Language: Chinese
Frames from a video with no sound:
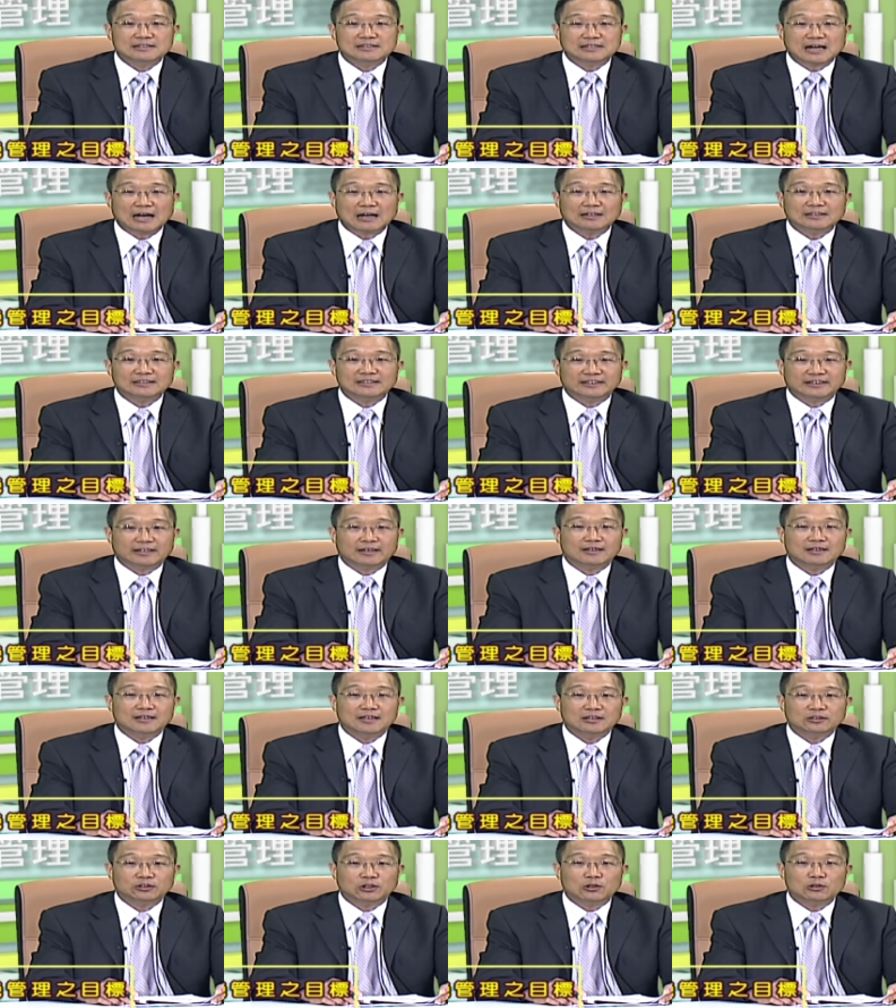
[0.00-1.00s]
章节
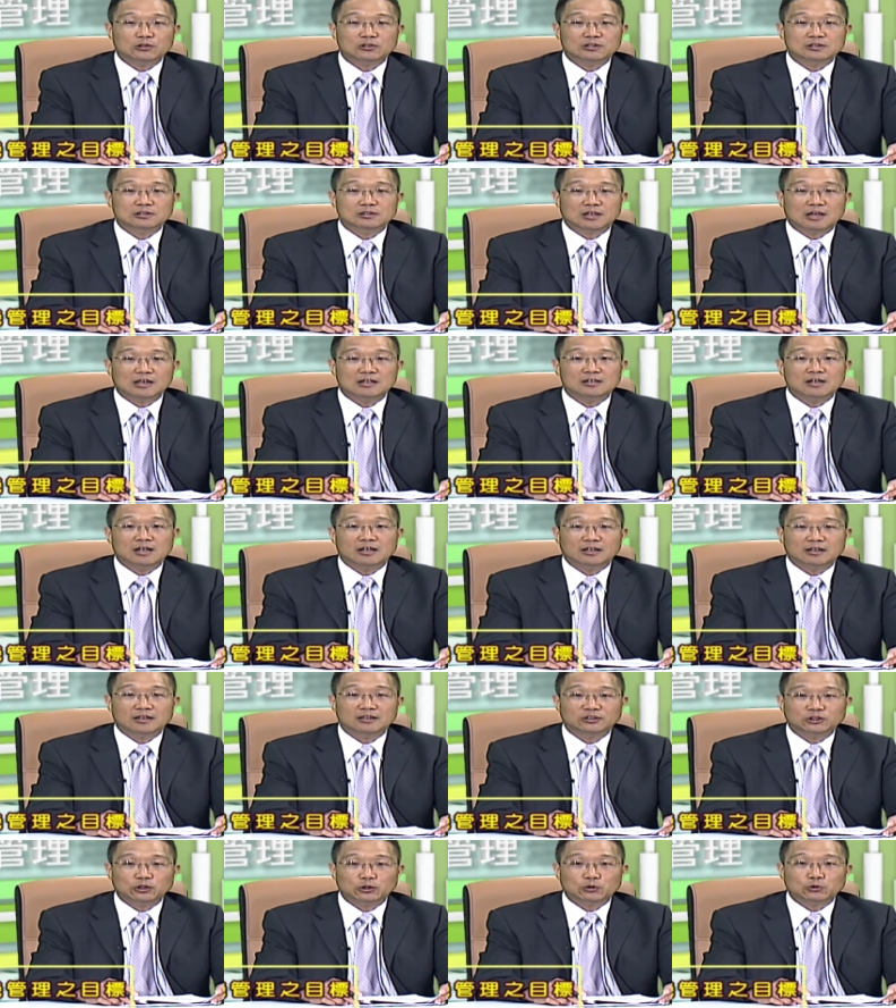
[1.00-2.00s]
全成那
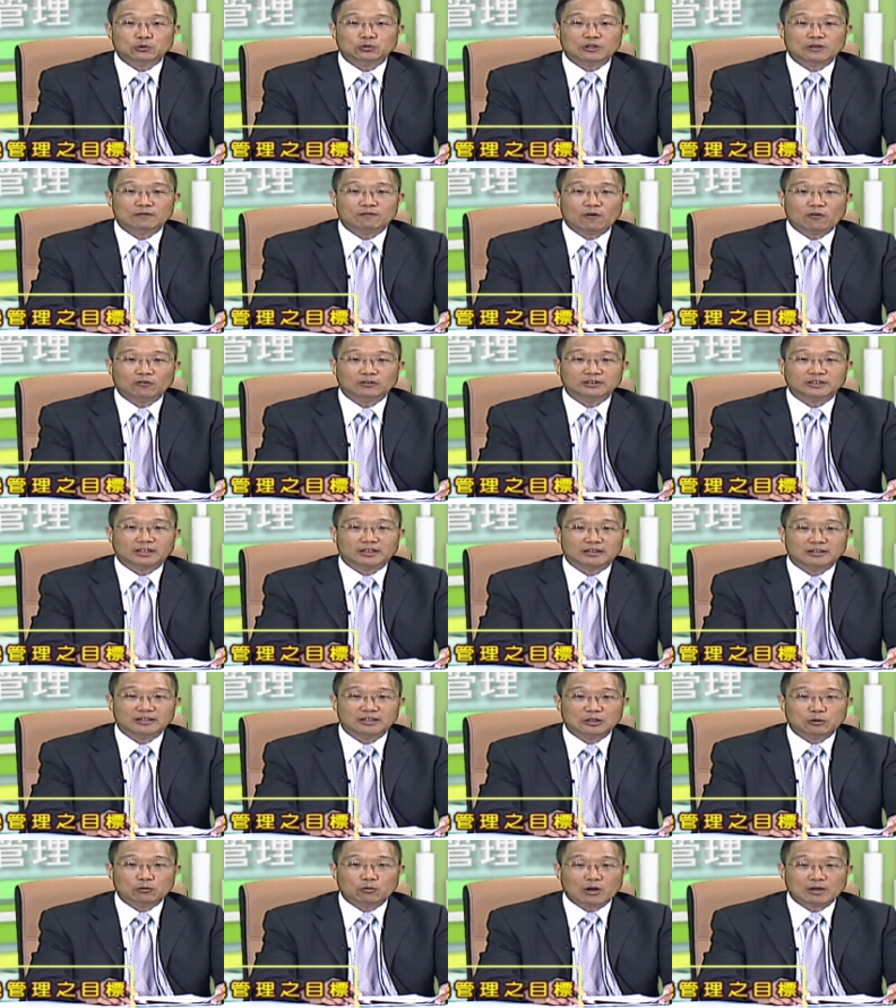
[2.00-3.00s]
个叙述的风险
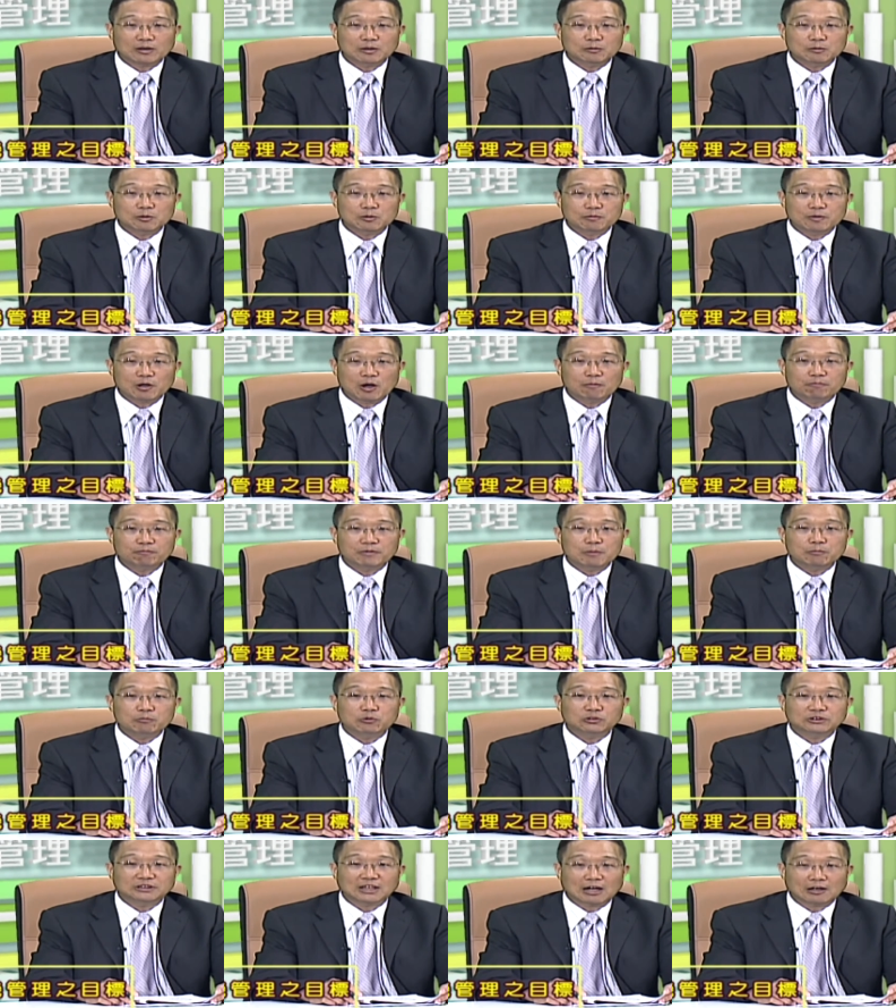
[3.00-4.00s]
与管理目标
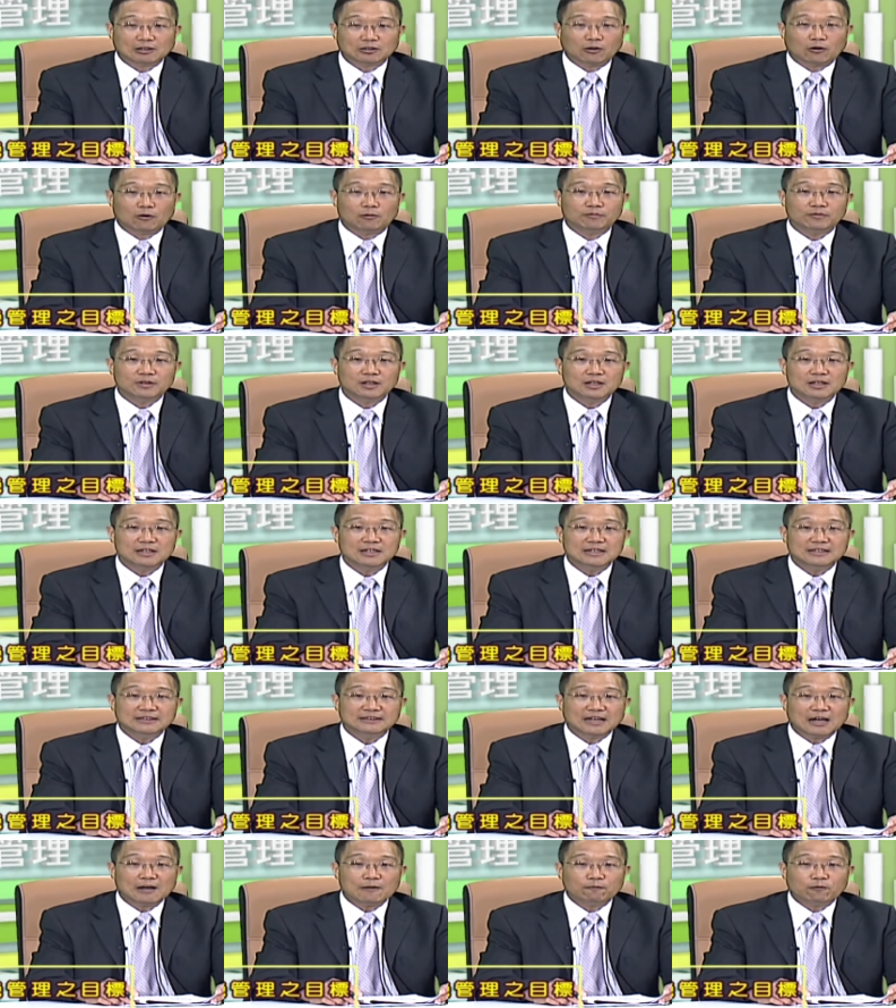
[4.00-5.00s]
并不相同。
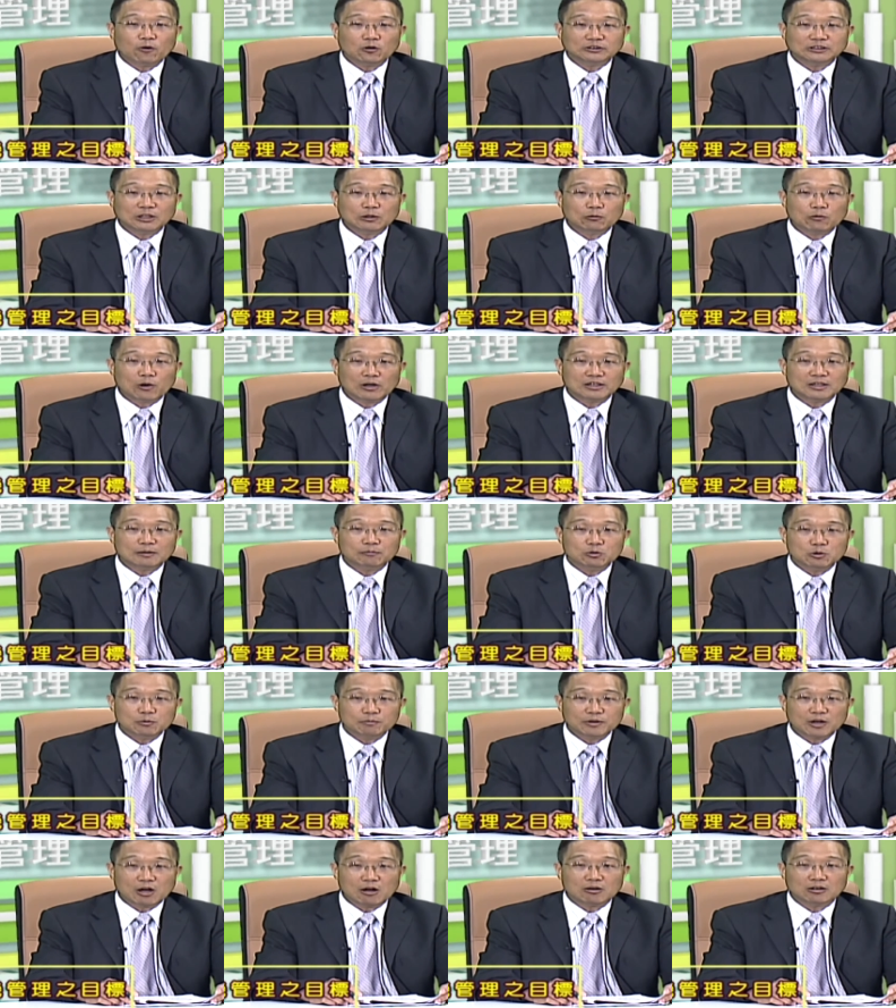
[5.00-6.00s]
那风险管理
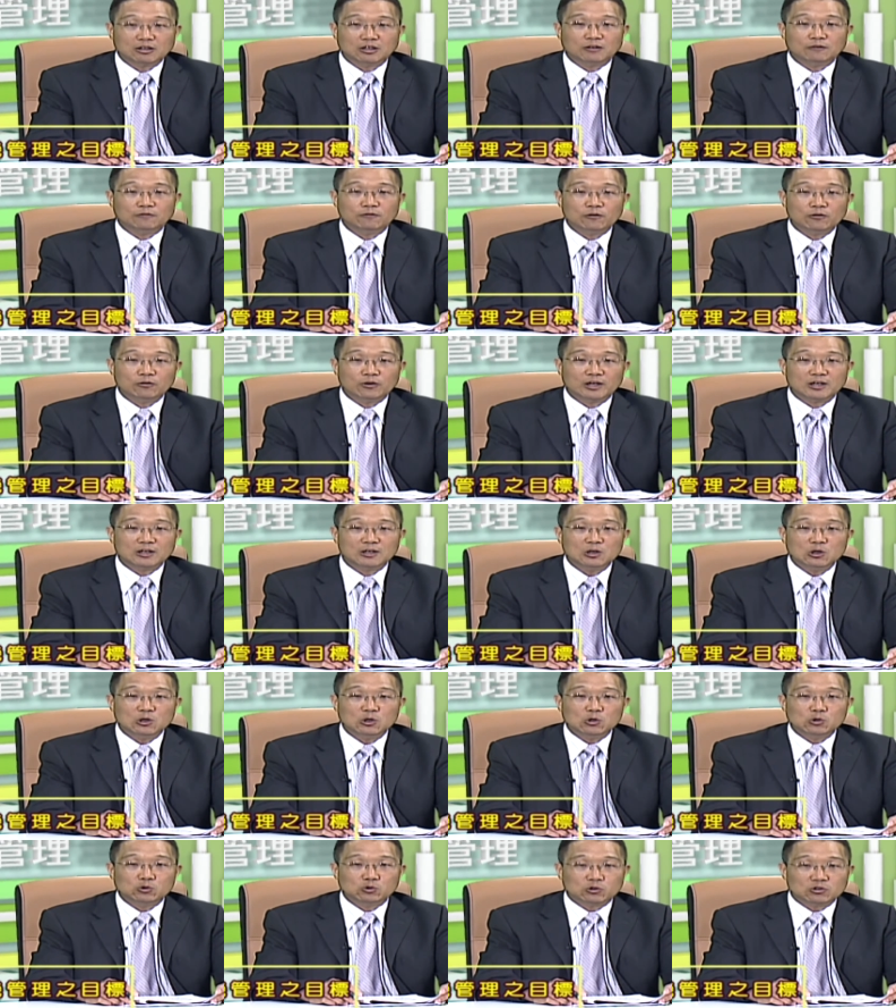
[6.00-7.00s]
目标可分为
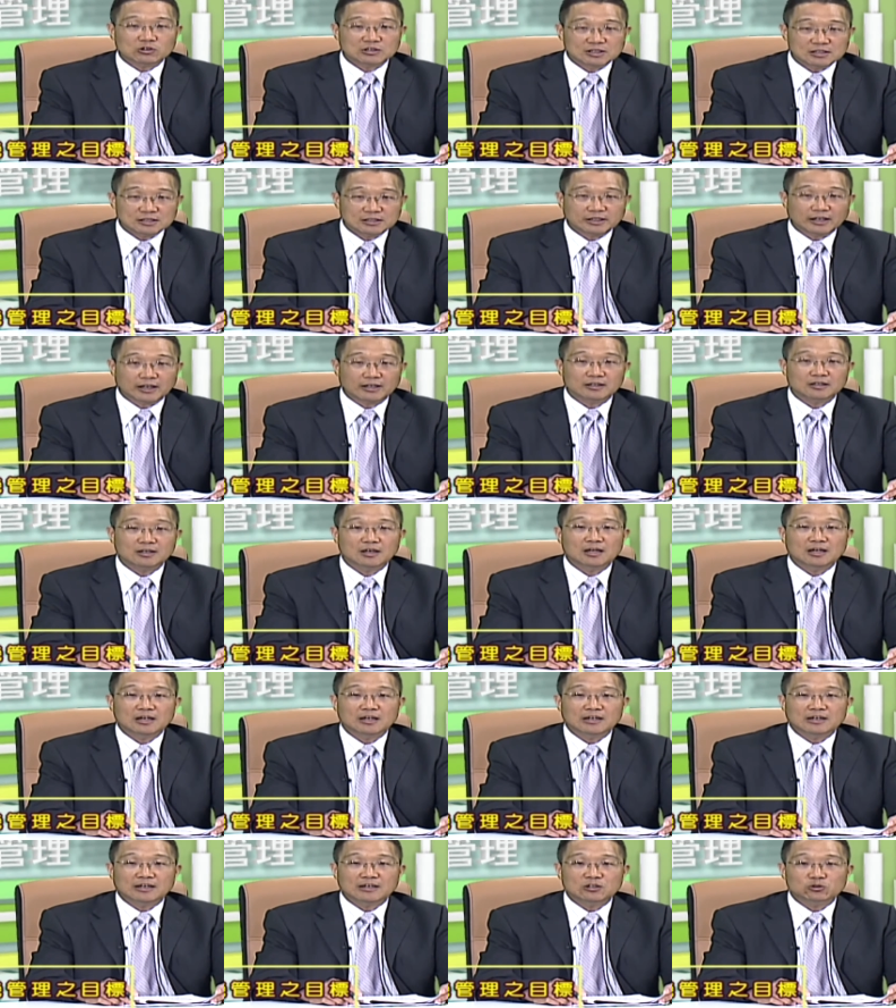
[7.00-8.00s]
损失前
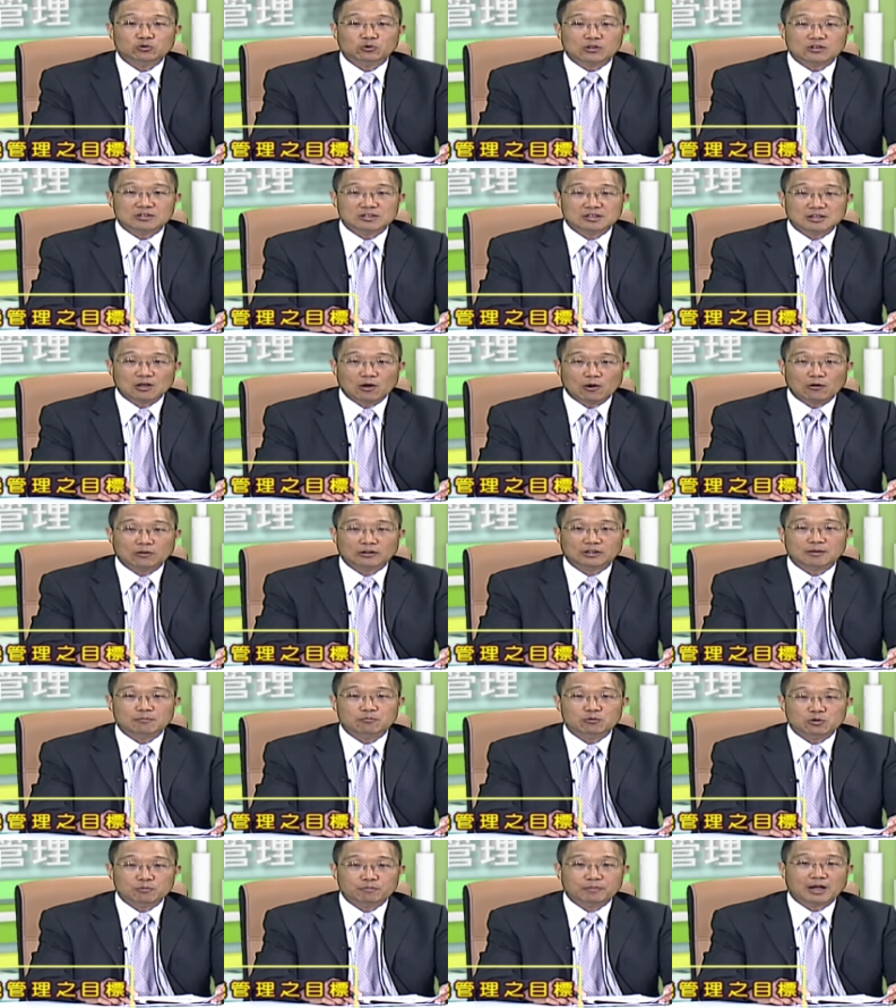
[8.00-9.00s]
跟损失后
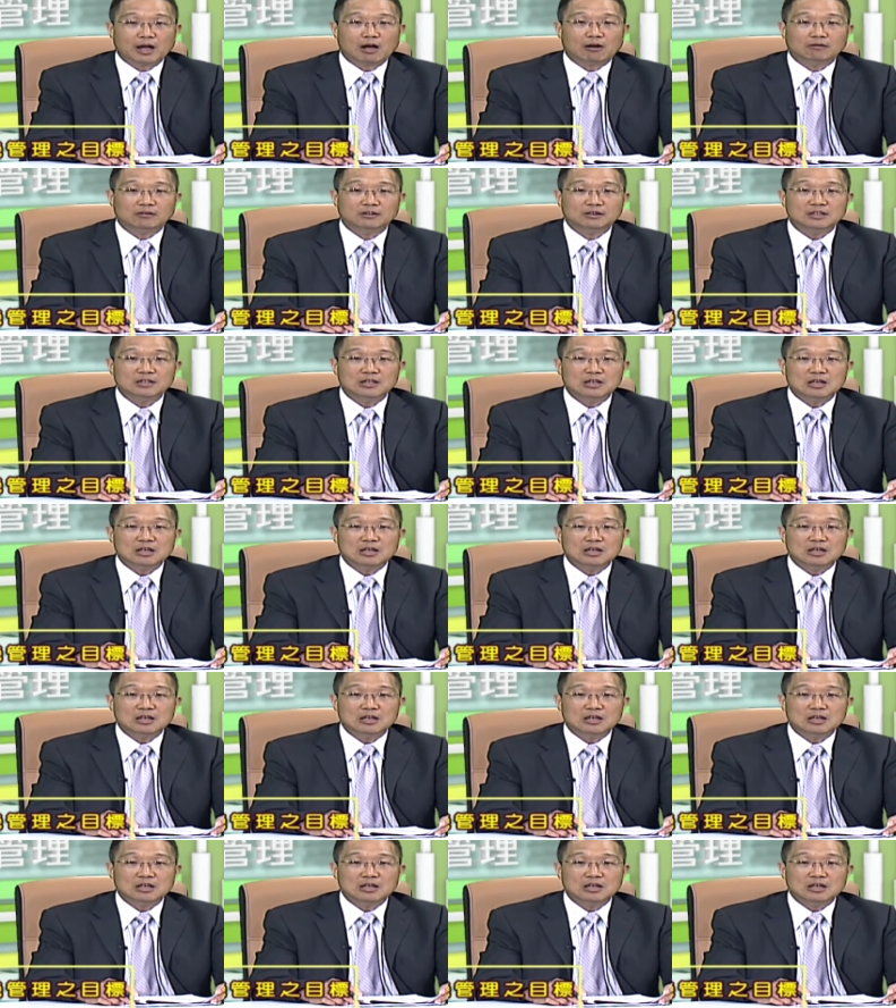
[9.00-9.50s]
的目标。